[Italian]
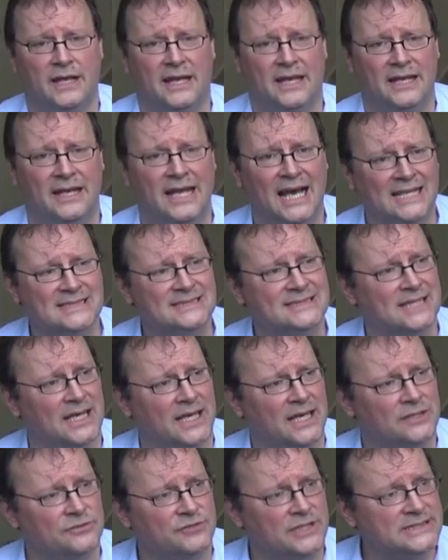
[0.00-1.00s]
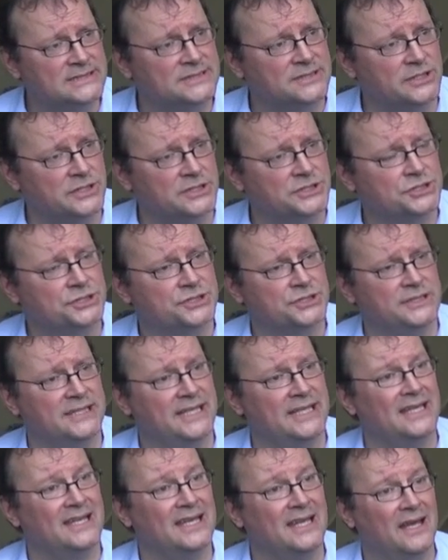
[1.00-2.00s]
eh, NASA Research
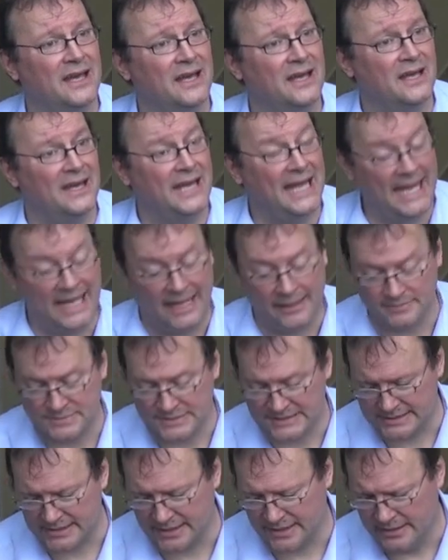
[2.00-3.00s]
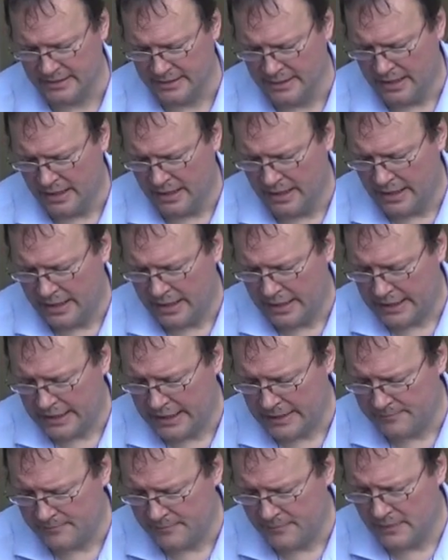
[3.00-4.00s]
di eh, Ames.
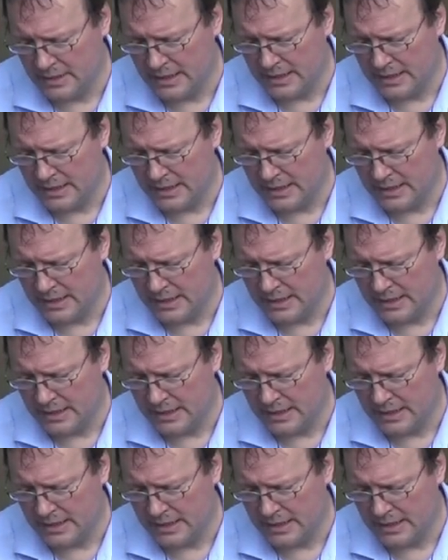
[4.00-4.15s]
E